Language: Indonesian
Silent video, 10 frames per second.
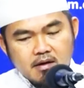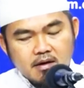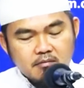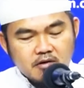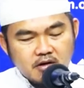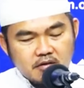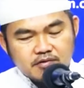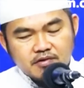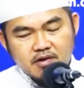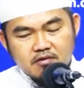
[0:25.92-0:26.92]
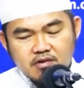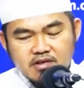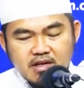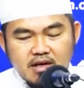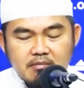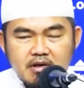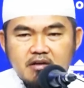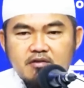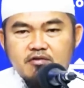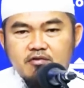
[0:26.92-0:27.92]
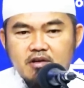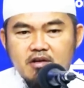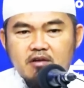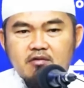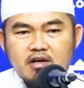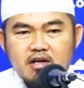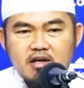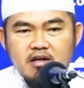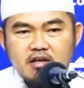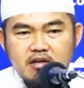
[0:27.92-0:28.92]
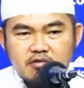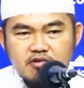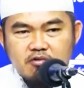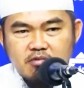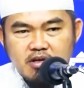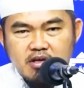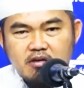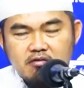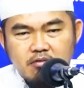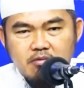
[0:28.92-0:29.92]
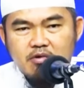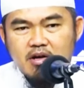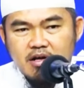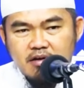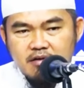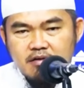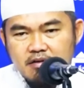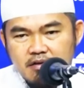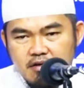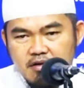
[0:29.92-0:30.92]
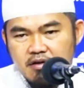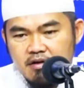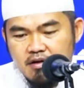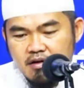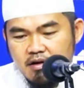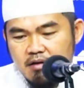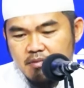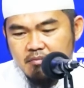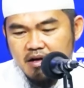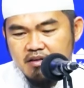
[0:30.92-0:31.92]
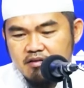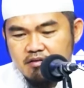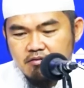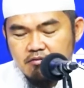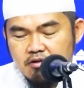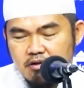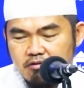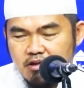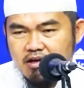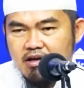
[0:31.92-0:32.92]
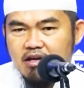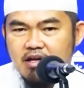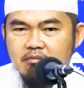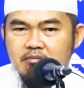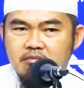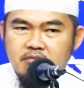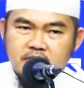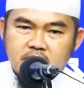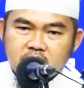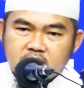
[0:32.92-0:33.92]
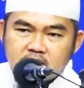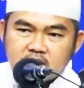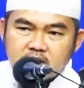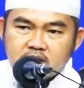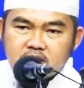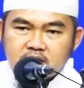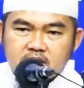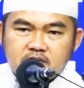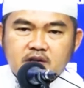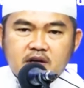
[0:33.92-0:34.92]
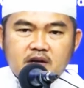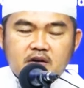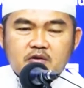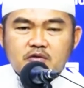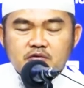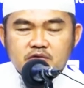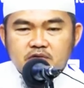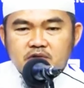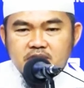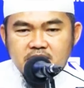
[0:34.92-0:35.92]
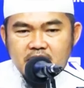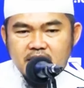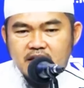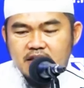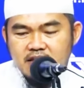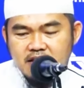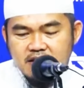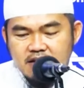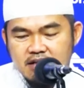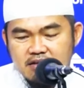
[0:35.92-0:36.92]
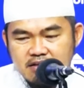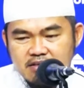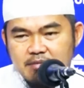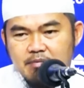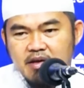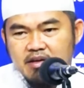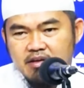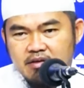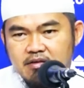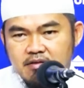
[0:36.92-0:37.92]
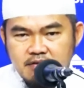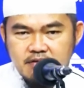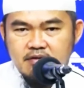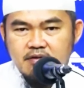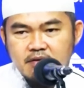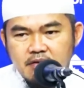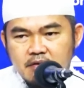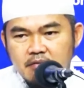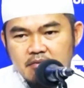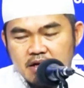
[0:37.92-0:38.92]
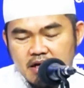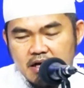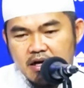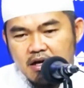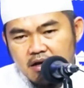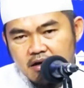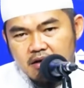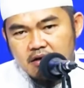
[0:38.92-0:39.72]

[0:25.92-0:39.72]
Alhamdulillah wassalatu wassalam ala rasulillah wa ala alihi wa sahbihi wa mawalah Amma ba'd Wallahu ta'ala alam Jikalau targetnya telah tercapai Maka